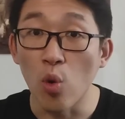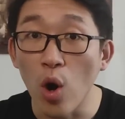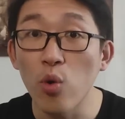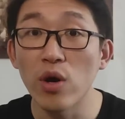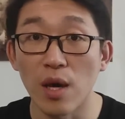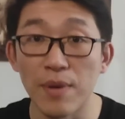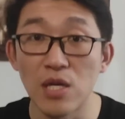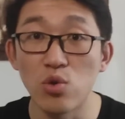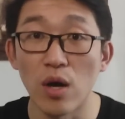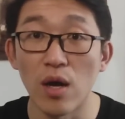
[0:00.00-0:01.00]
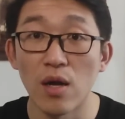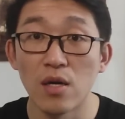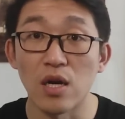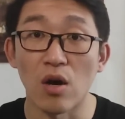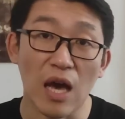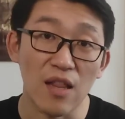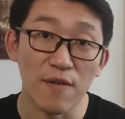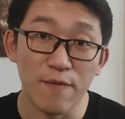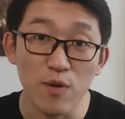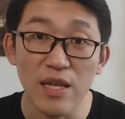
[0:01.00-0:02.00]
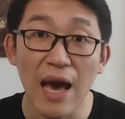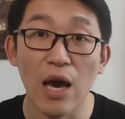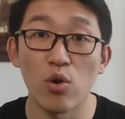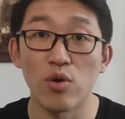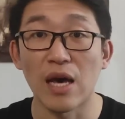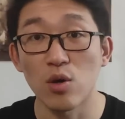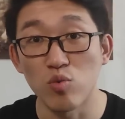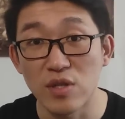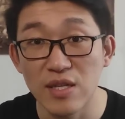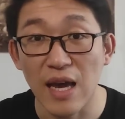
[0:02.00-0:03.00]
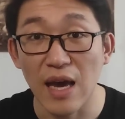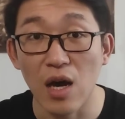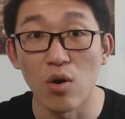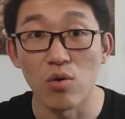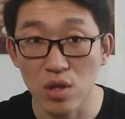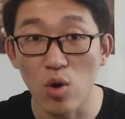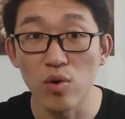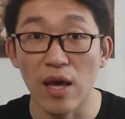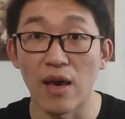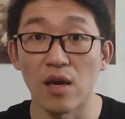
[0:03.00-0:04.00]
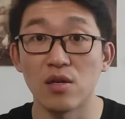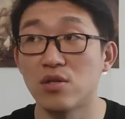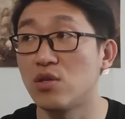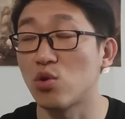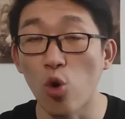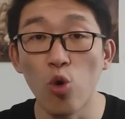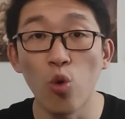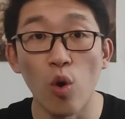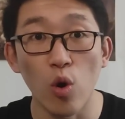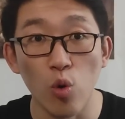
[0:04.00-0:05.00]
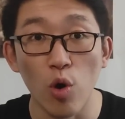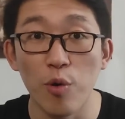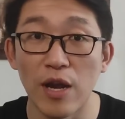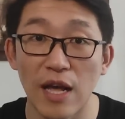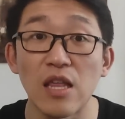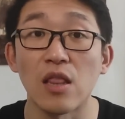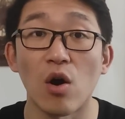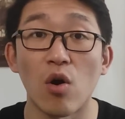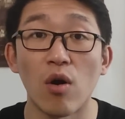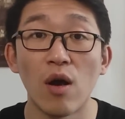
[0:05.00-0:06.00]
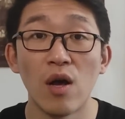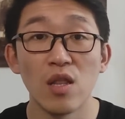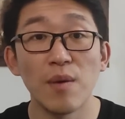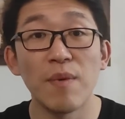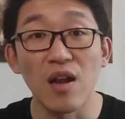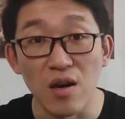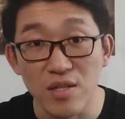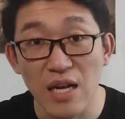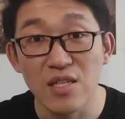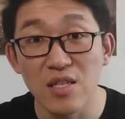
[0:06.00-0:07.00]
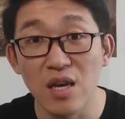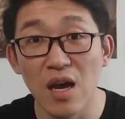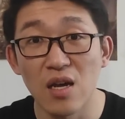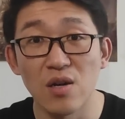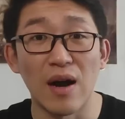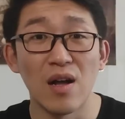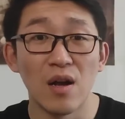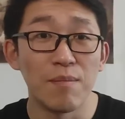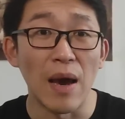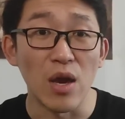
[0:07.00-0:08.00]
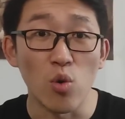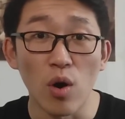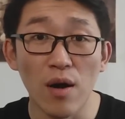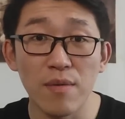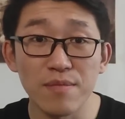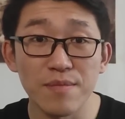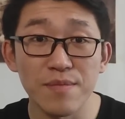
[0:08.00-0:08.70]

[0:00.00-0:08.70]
国会的批准，然后他的福利待遇、他的武器采购都得是通过国会来点头。那么冷战期间是吧？美国，